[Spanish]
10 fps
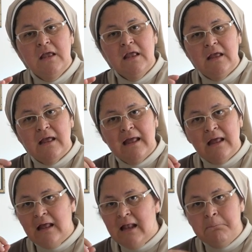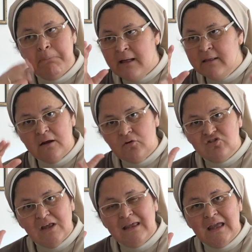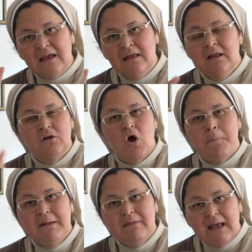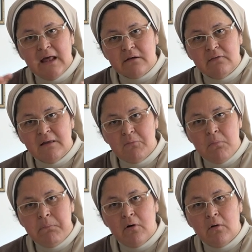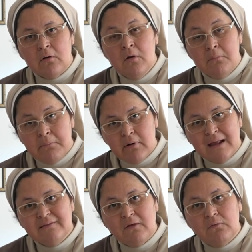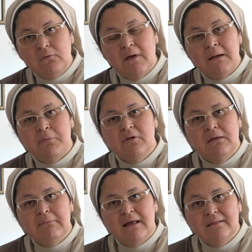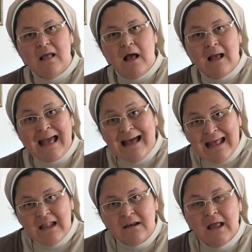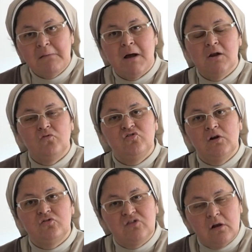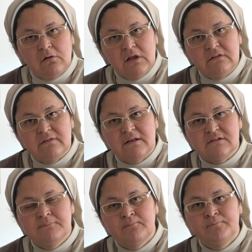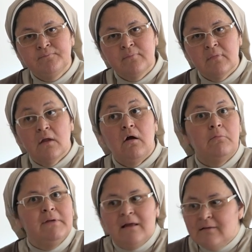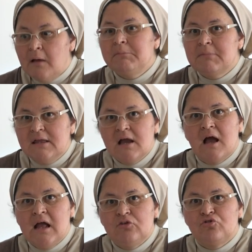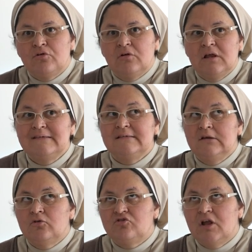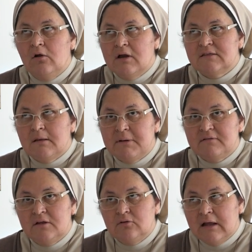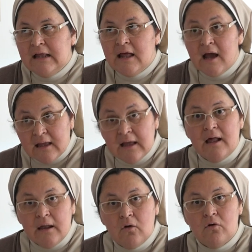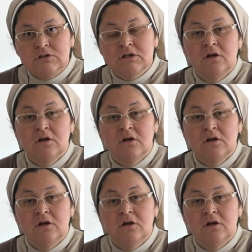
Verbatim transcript: y que el padre no sé quién nos pide que recemos por, por esta ciudad porque va a caer en manos de los terroristas. Obvio, a mí me llega eso y si no sé lo que está pasando en Irak, en Karakosh,